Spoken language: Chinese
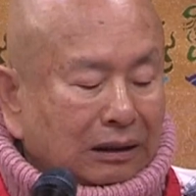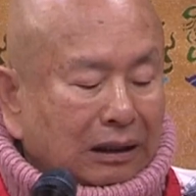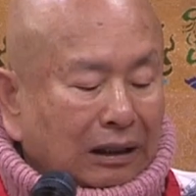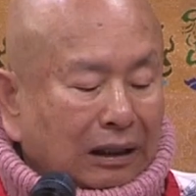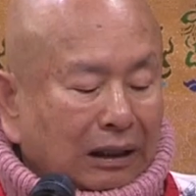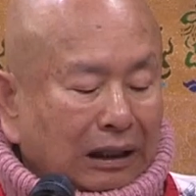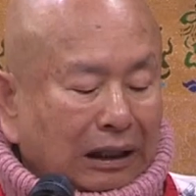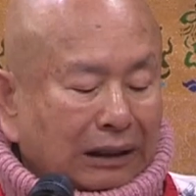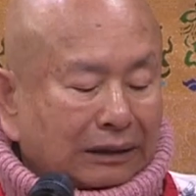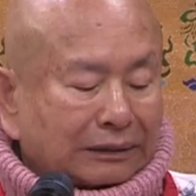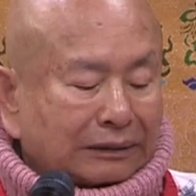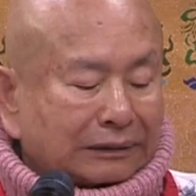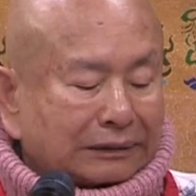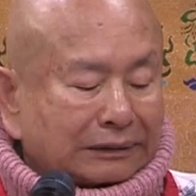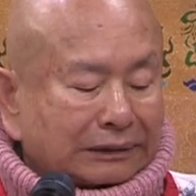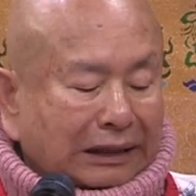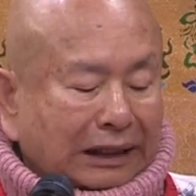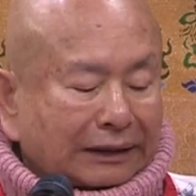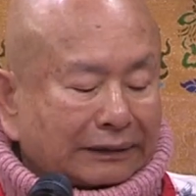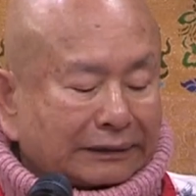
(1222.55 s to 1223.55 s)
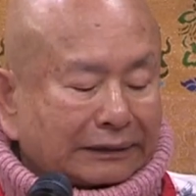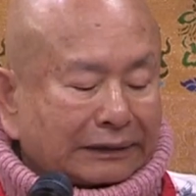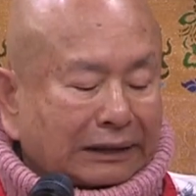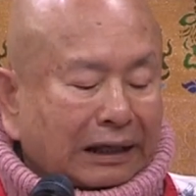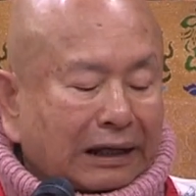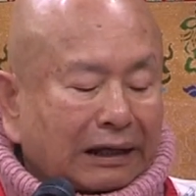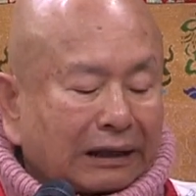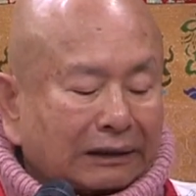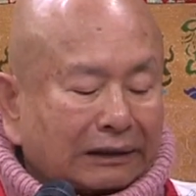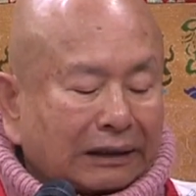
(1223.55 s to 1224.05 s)
和达
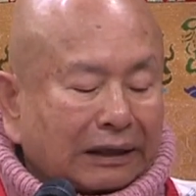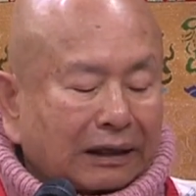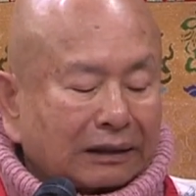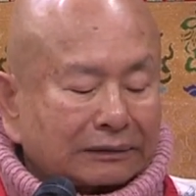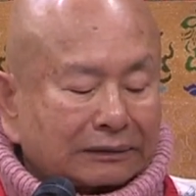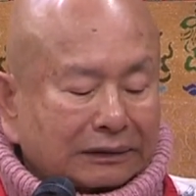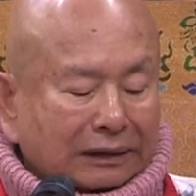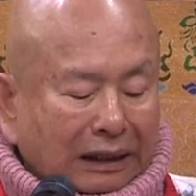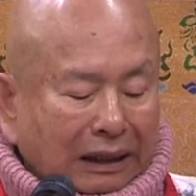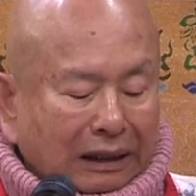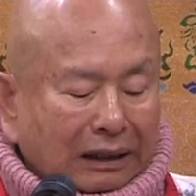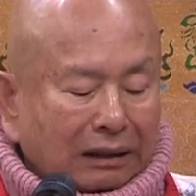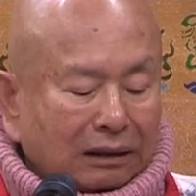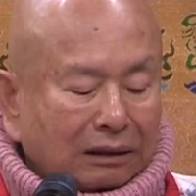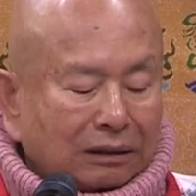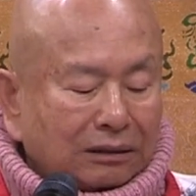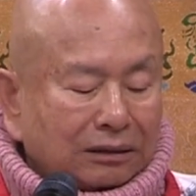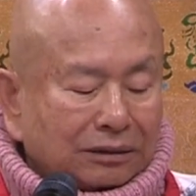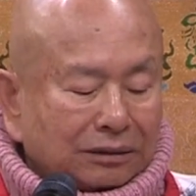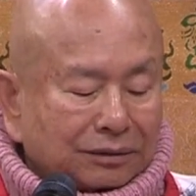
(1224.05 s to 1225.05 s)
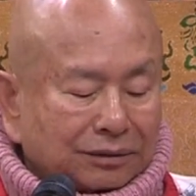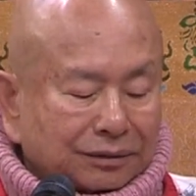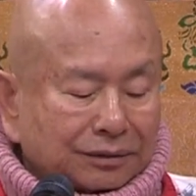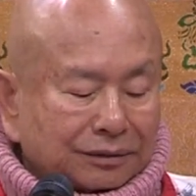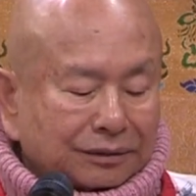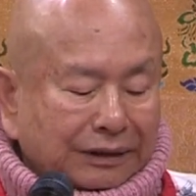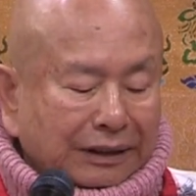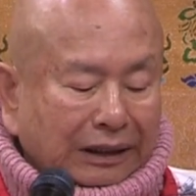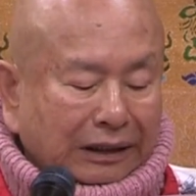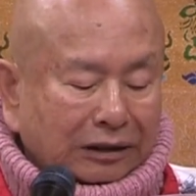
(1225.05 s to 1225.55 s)
他嘎达是
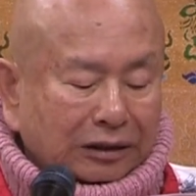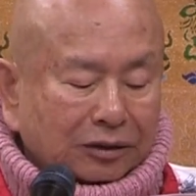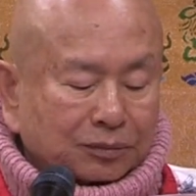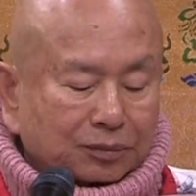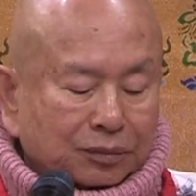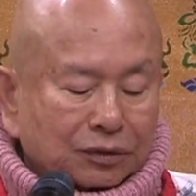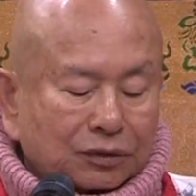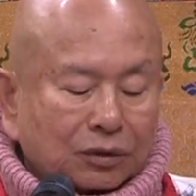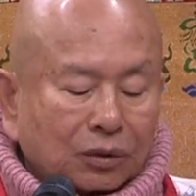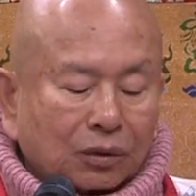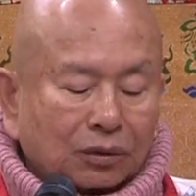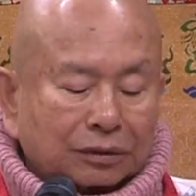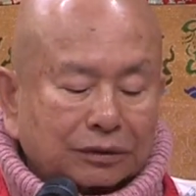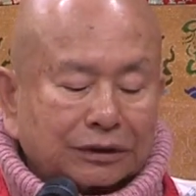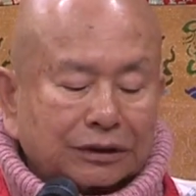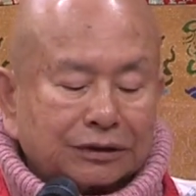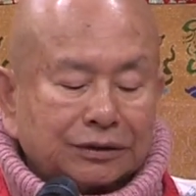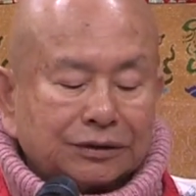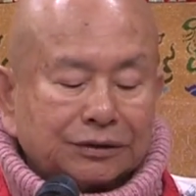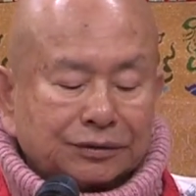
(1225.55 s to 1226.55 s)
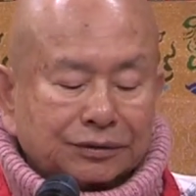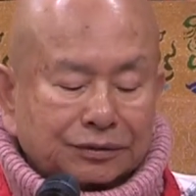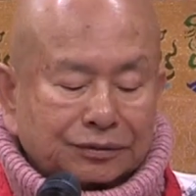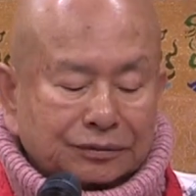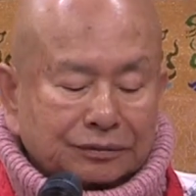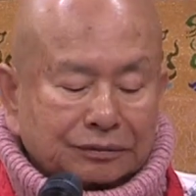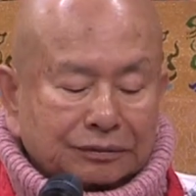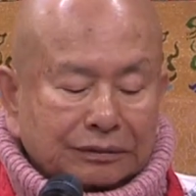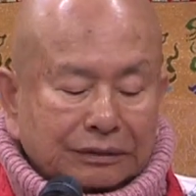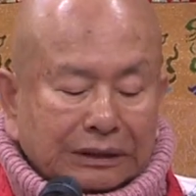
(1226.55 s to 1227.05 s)
两个不同的意
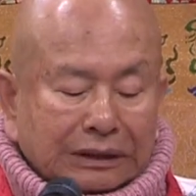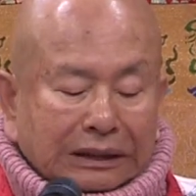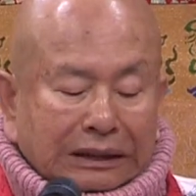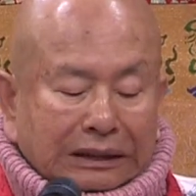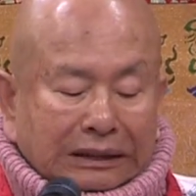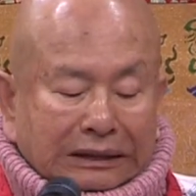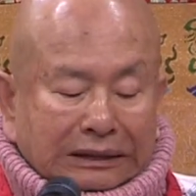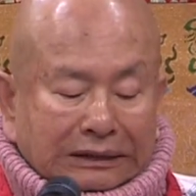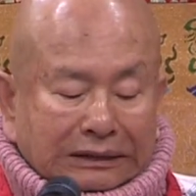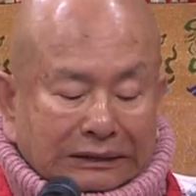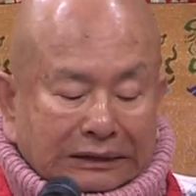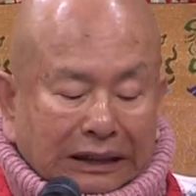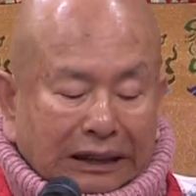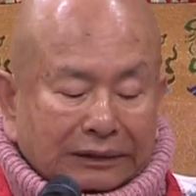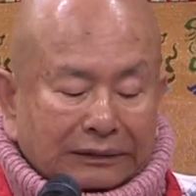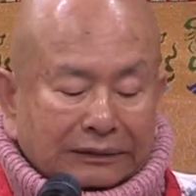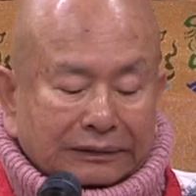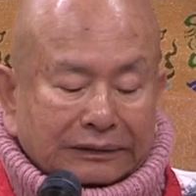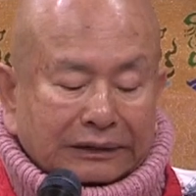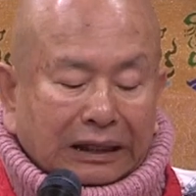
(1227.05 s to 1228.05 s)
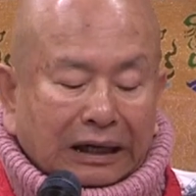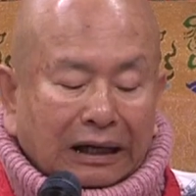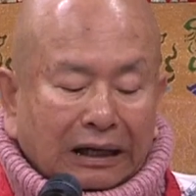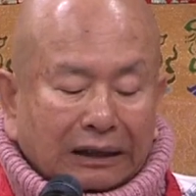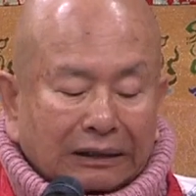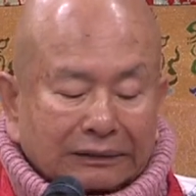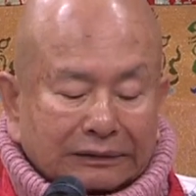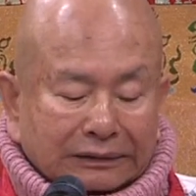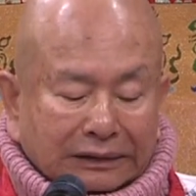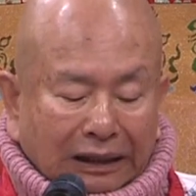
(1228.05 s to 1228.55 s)
思。达
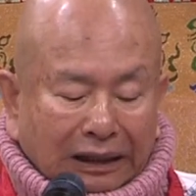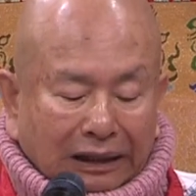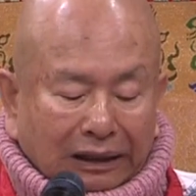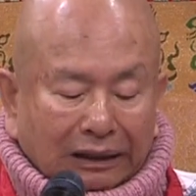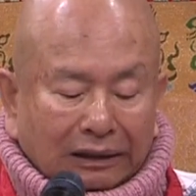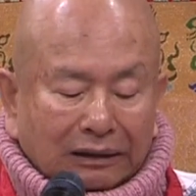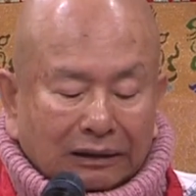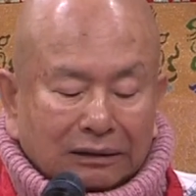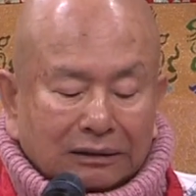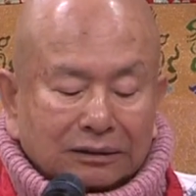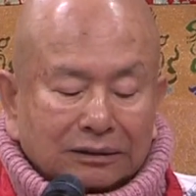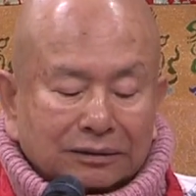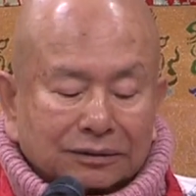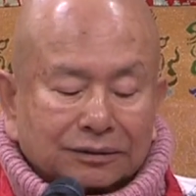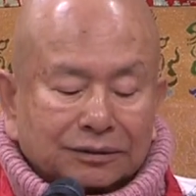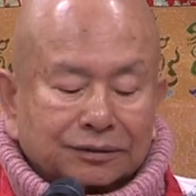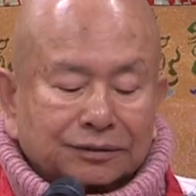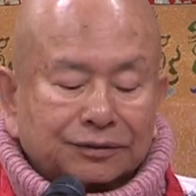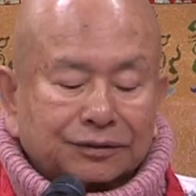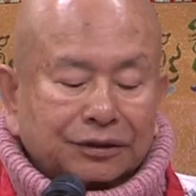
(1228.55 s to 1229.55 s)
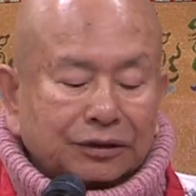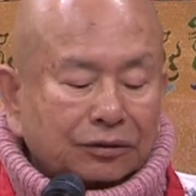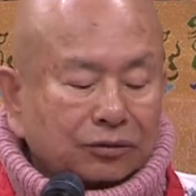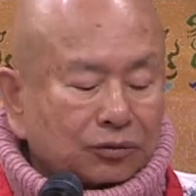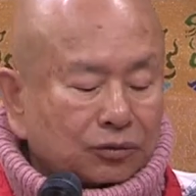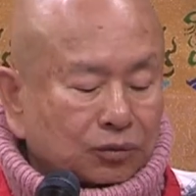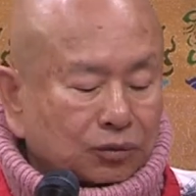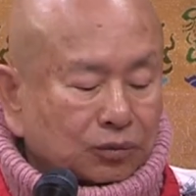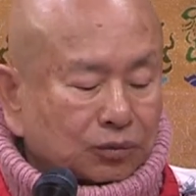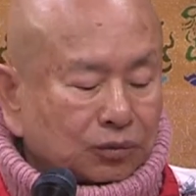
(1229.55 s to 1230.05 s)
他达。是真
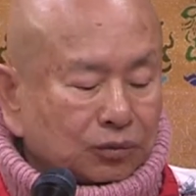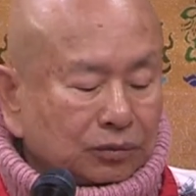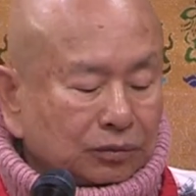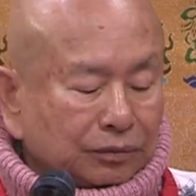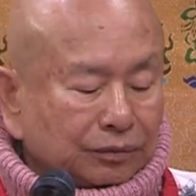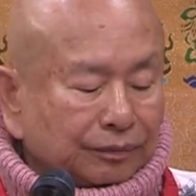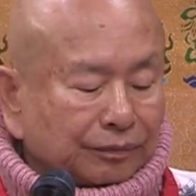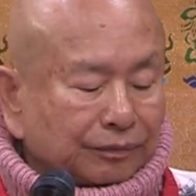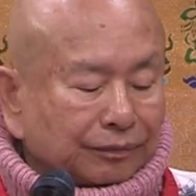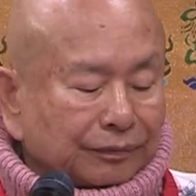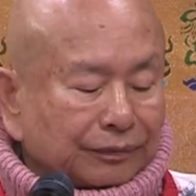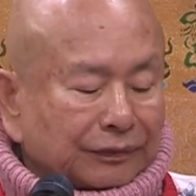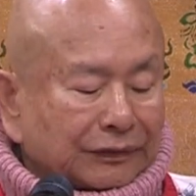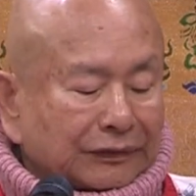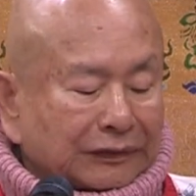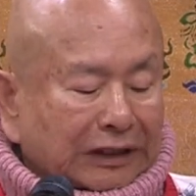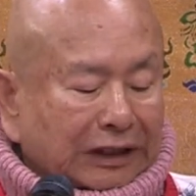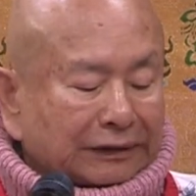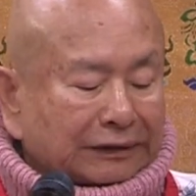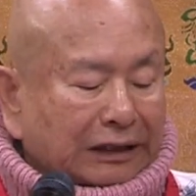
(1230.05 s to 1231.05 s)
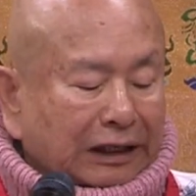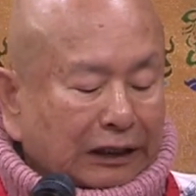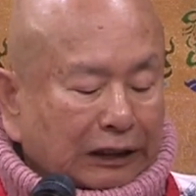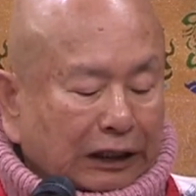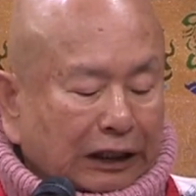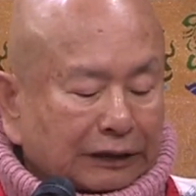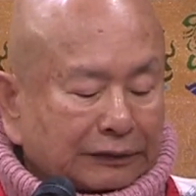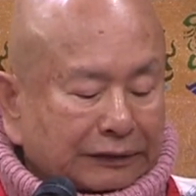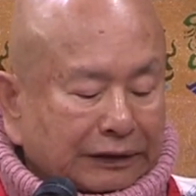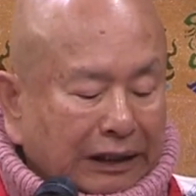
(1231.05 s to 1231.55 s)
如，那他
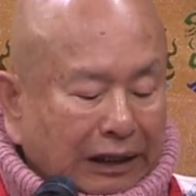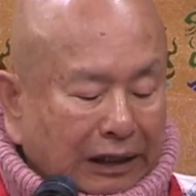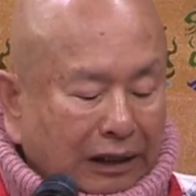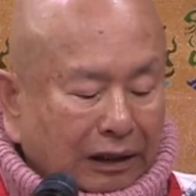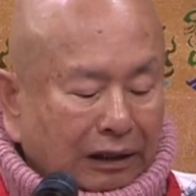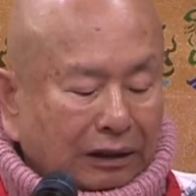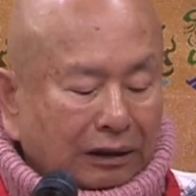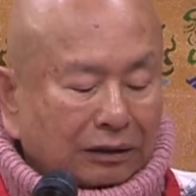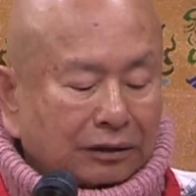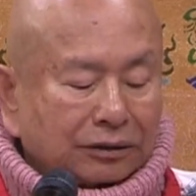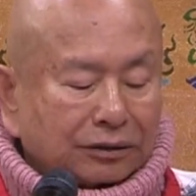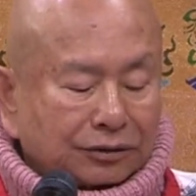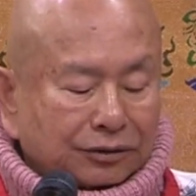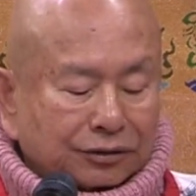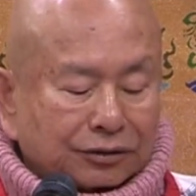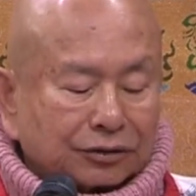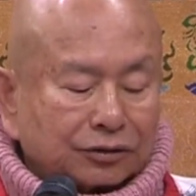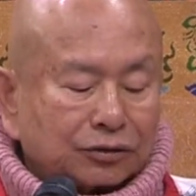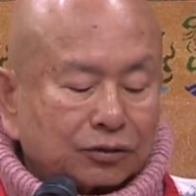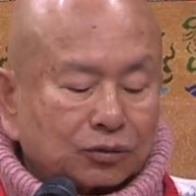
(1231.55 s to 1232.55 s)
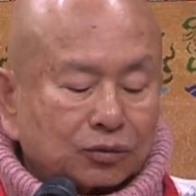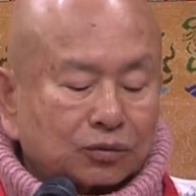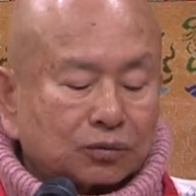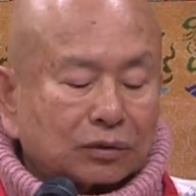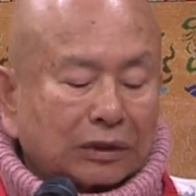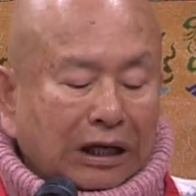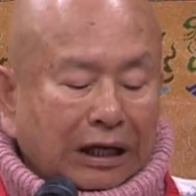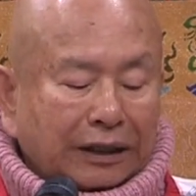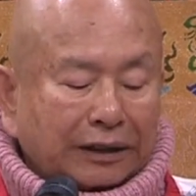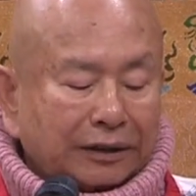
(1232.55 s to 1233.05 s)
嘎达是如
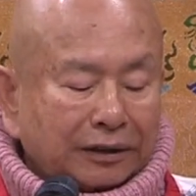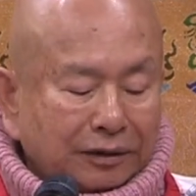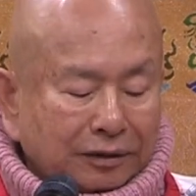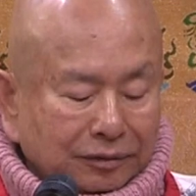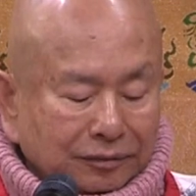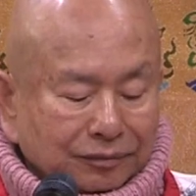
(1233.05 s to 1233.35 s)
来。